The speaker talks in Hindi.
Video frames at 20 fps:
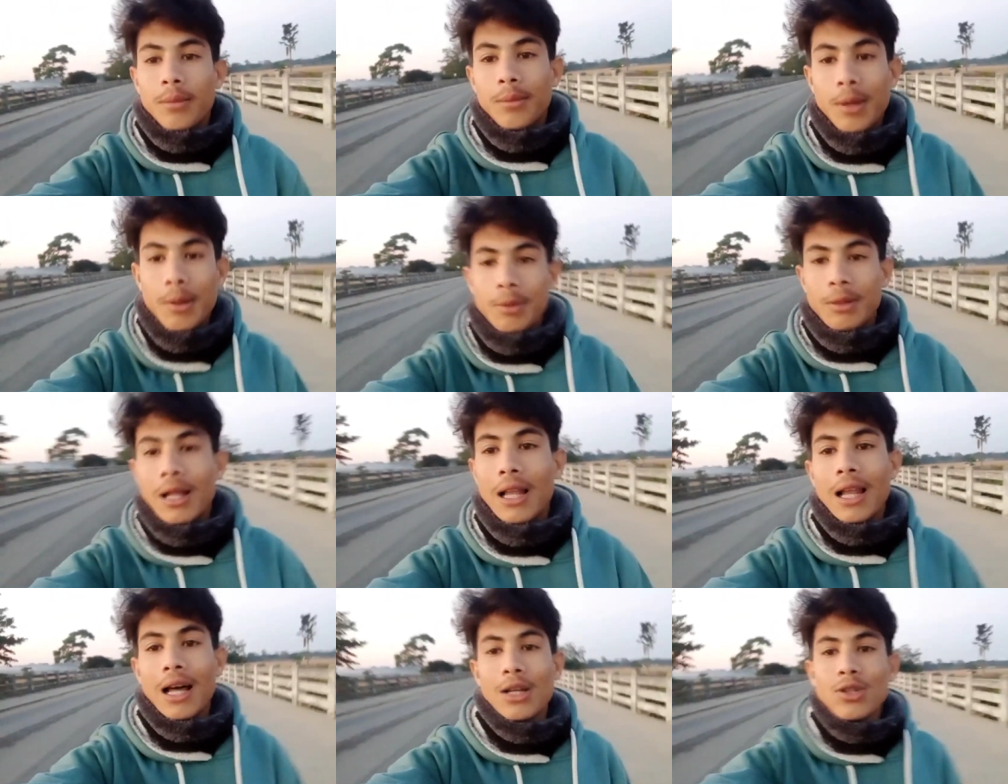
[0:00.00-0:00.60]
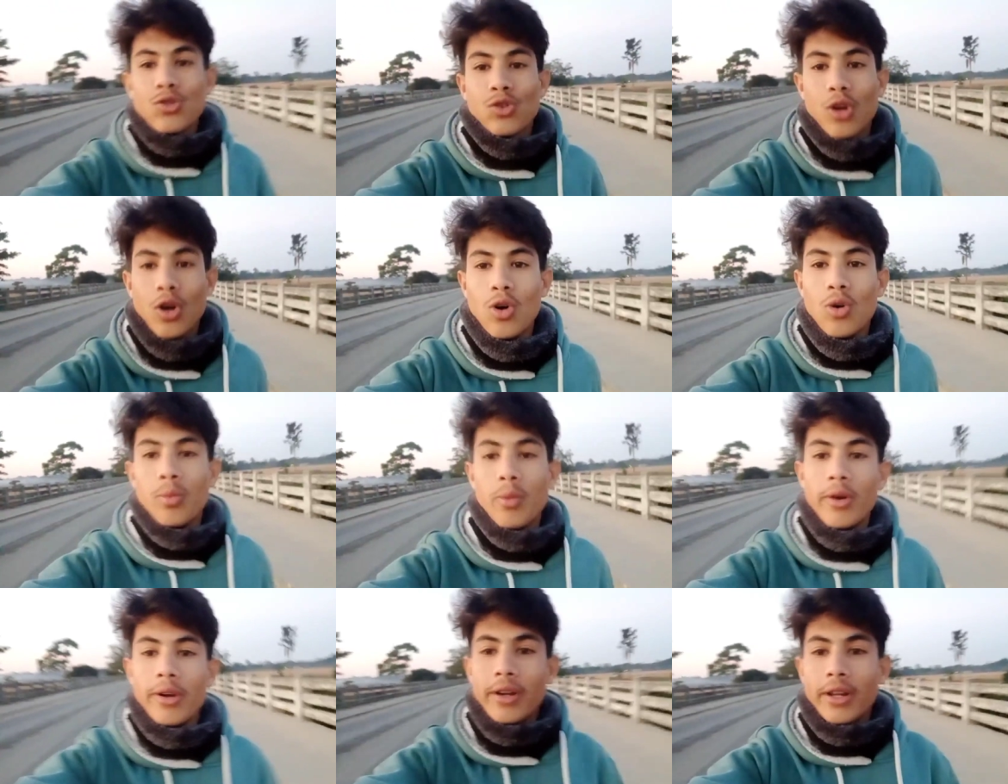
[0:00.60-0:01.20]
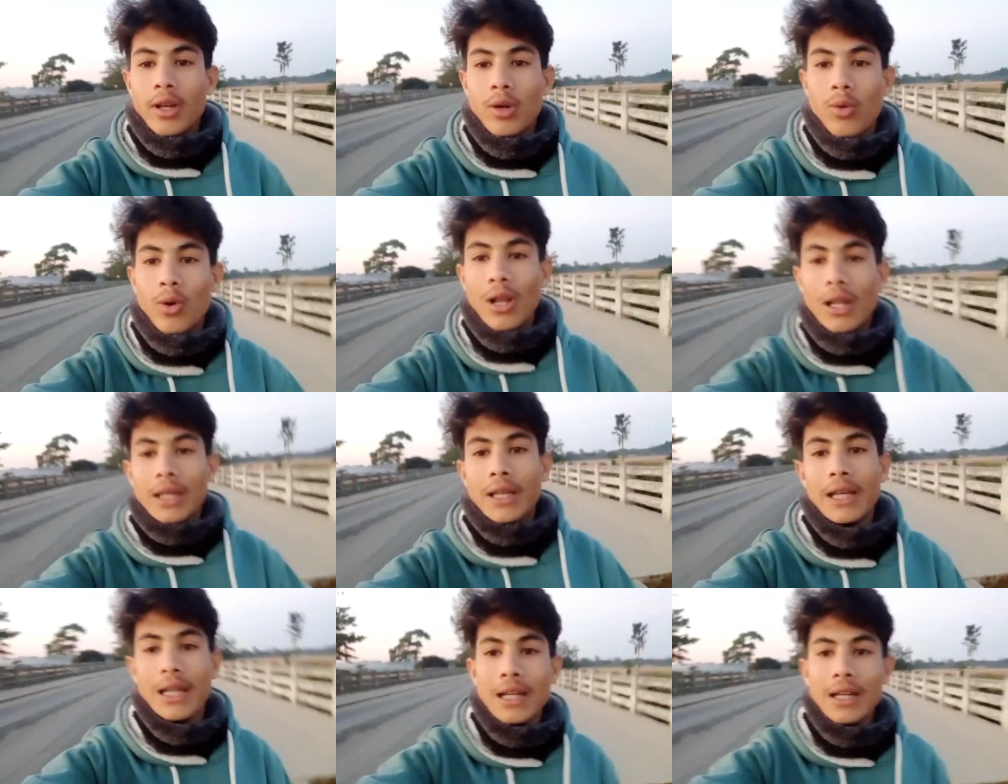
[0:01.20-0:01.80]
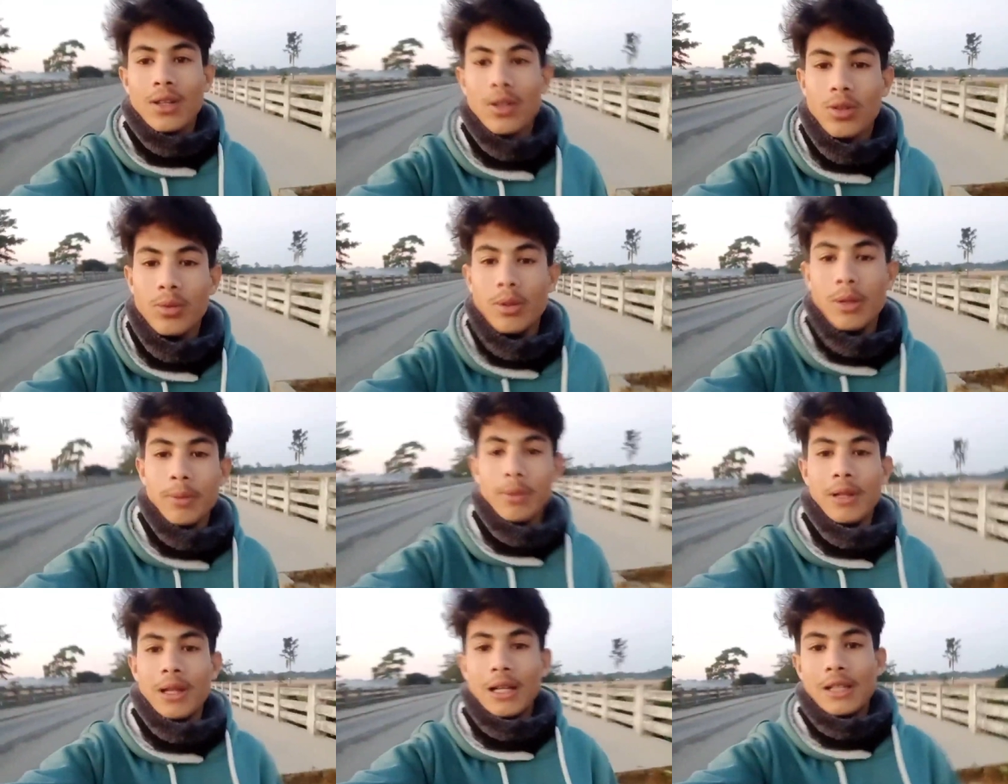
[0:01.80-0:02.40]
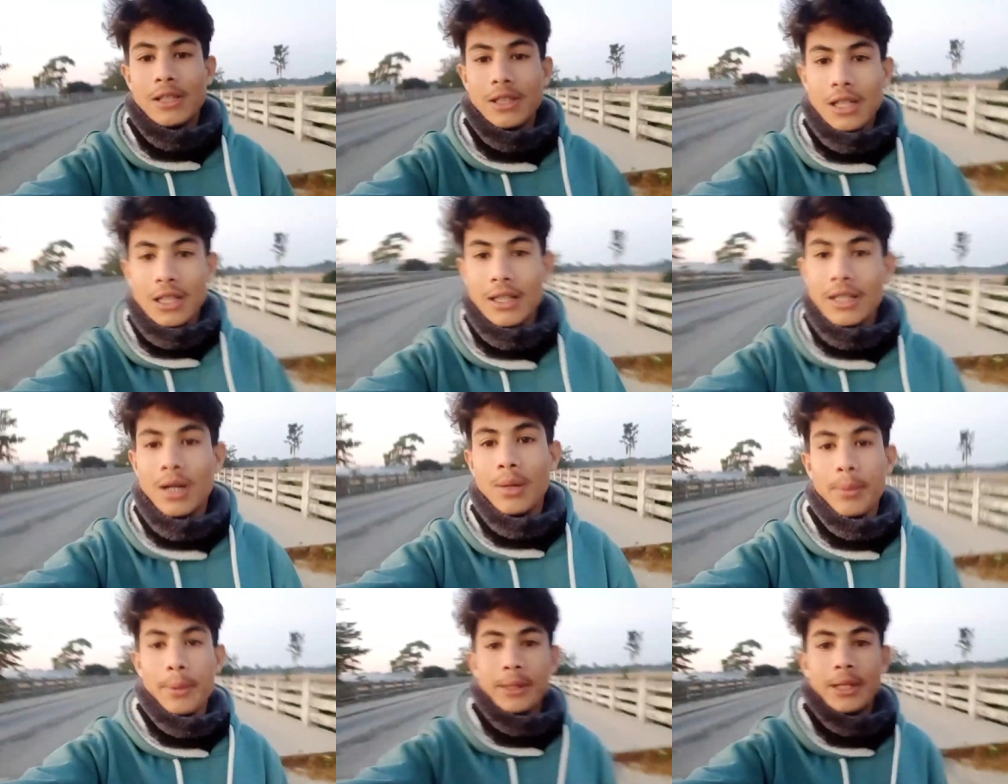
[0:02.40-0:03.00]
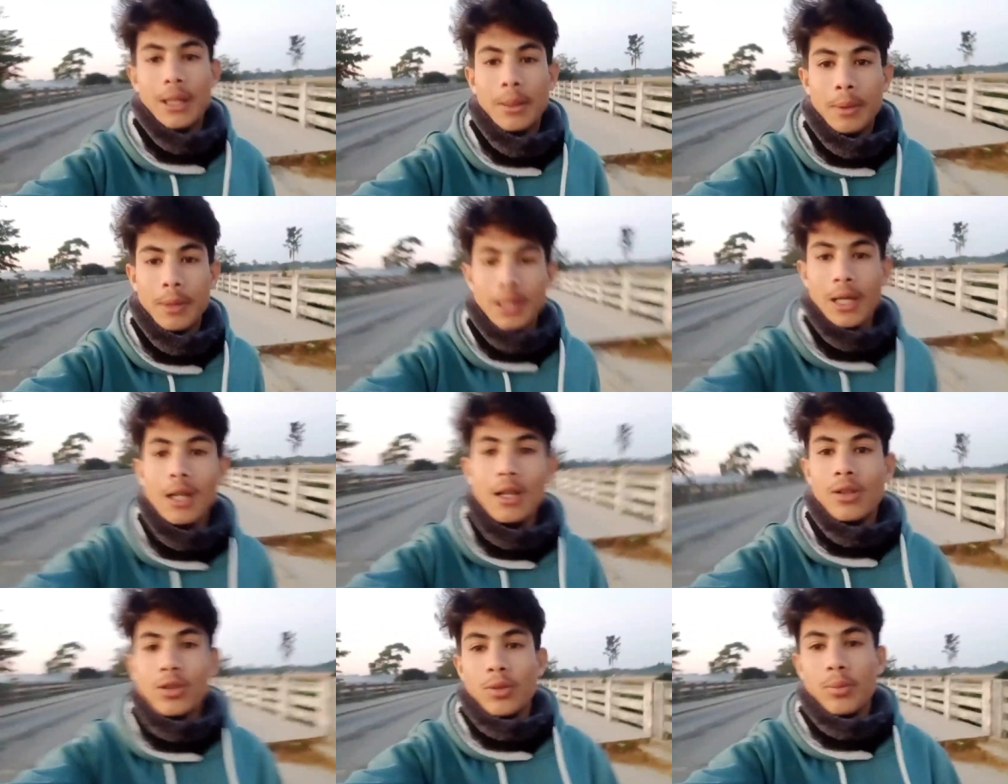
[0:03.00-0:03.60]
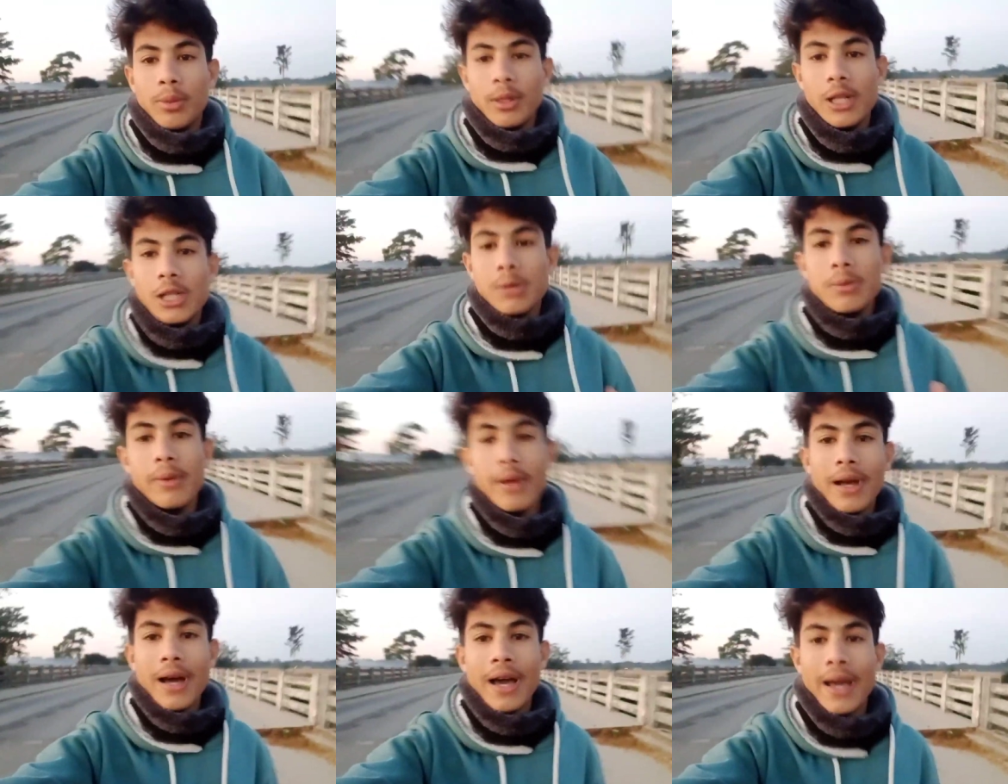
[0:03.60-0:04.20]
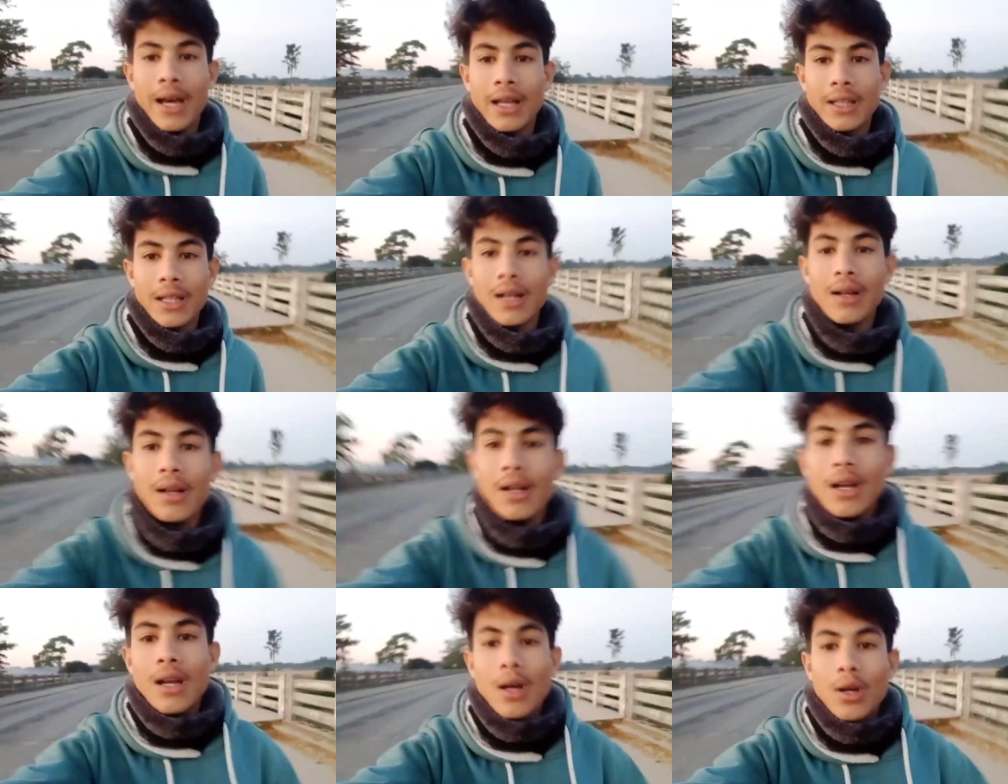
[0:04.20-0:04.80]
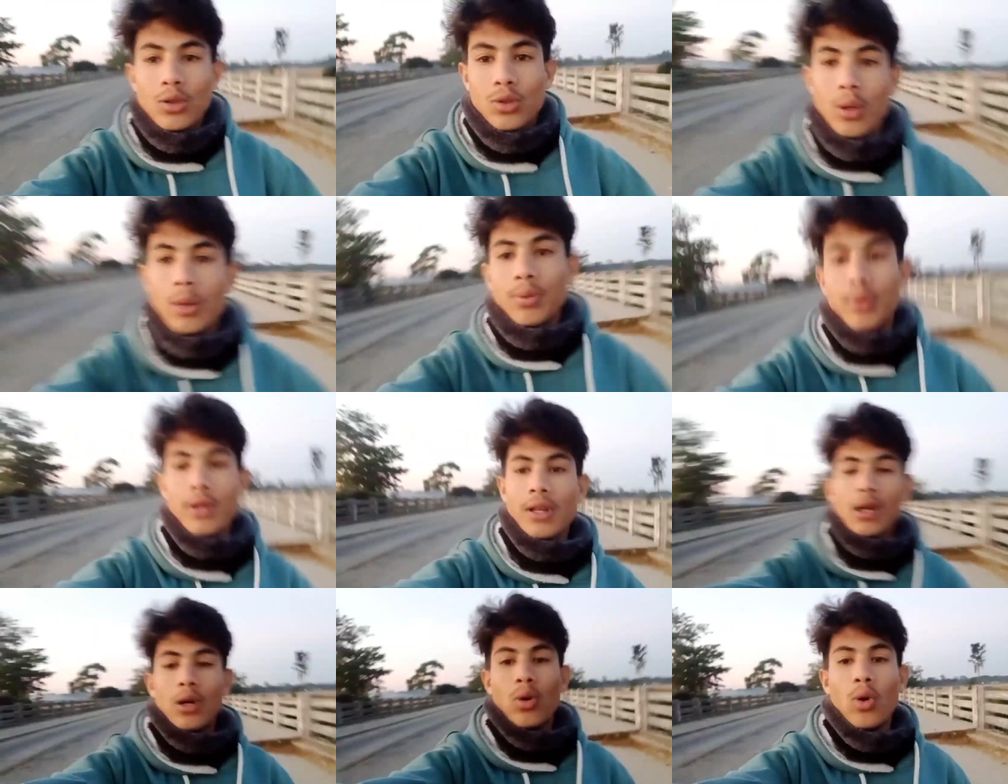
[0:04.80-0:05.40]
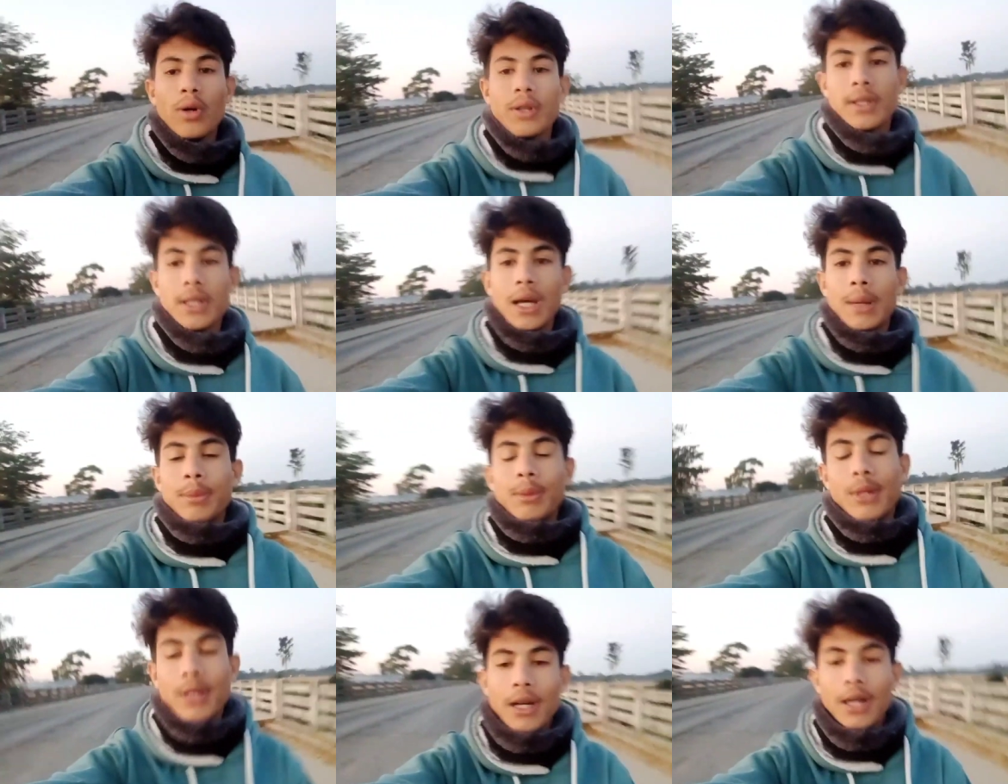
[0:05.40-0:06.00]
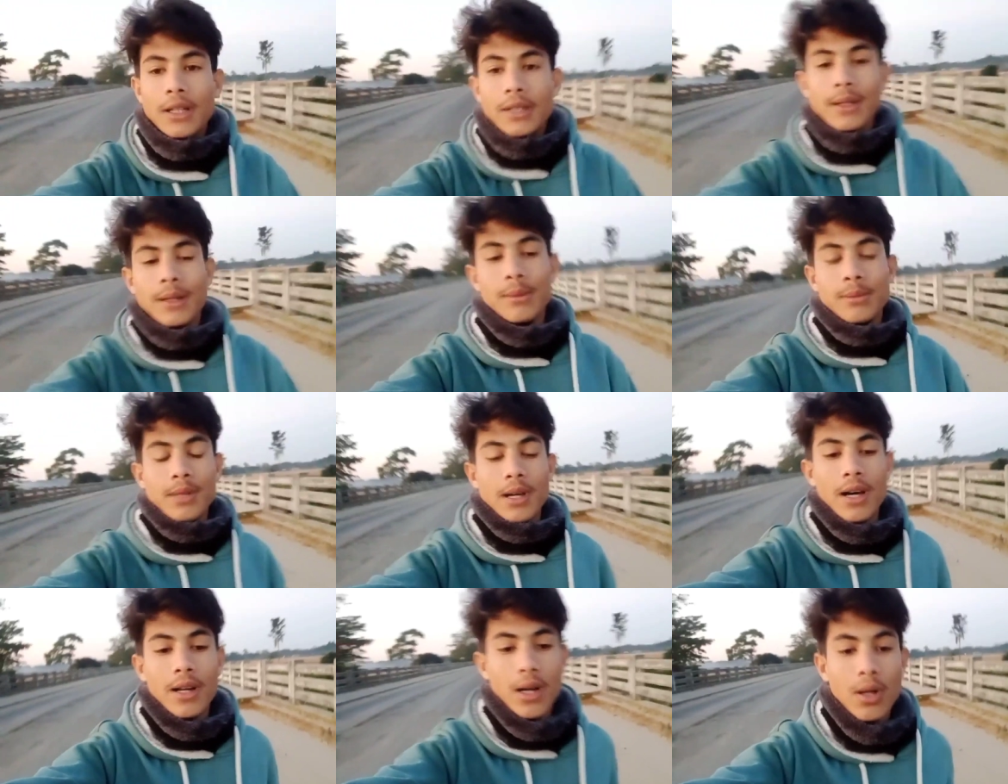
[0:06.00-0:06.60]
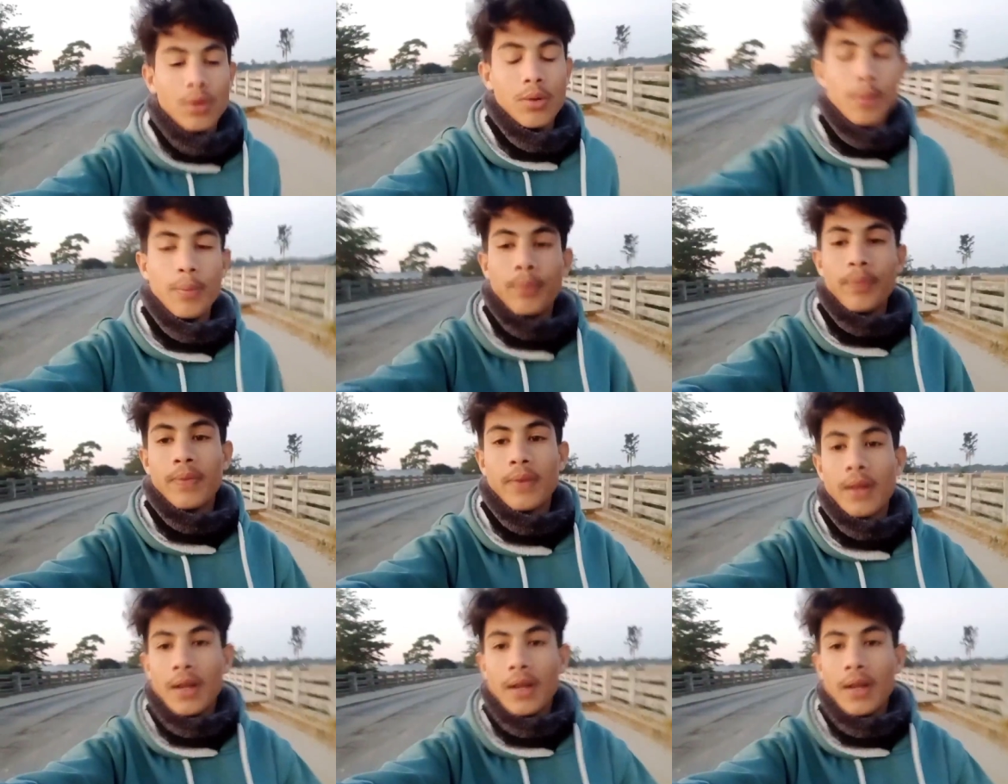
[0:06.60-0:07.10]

मैं फ़िलहाल आ चुका हूँ मॉर्निंग वॉक के लिए तो मैं फ़िलहाल चल रहा हूँ पैदल पैदल बीच में आया था तो मैं फिर लौट के अपने घर तरफ जा रहा हूँ